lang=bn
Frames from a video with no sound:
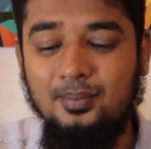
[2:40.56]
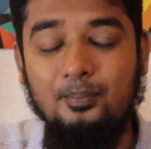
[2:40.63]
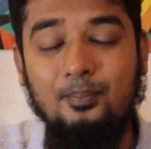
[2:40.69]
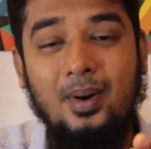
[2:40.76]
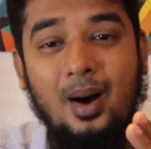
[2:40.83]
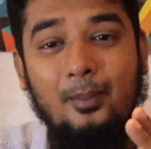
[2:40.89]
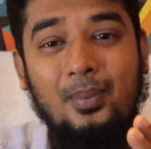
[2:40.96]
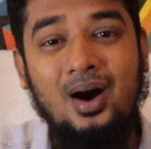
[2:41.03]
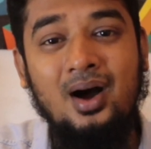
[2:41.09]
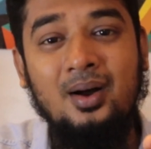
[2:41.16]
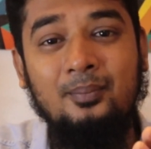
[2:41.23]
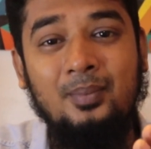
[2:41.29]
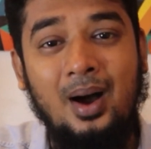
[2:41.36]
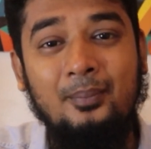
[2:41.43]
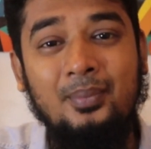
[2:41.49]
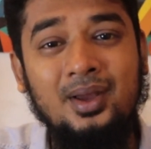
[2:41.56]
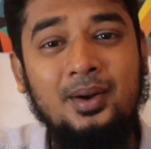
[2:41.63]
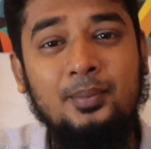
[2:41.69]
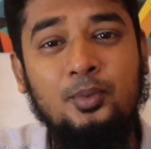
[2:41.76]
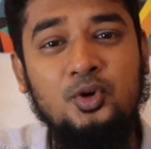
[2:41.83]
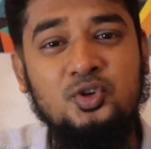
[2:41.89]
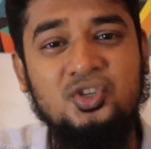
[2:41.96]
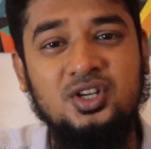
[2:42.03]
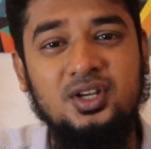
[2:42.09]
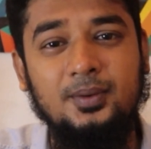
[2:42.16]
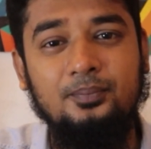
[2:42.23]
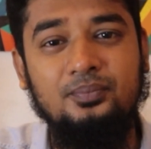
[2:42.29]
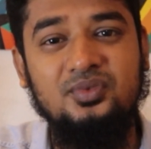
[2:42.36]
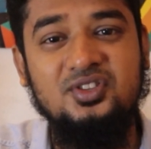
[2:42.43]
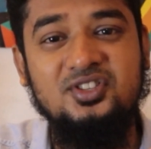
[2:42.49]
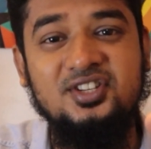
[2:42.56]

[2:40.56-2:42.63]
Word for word: যিনি বাপা বাবের বয়সী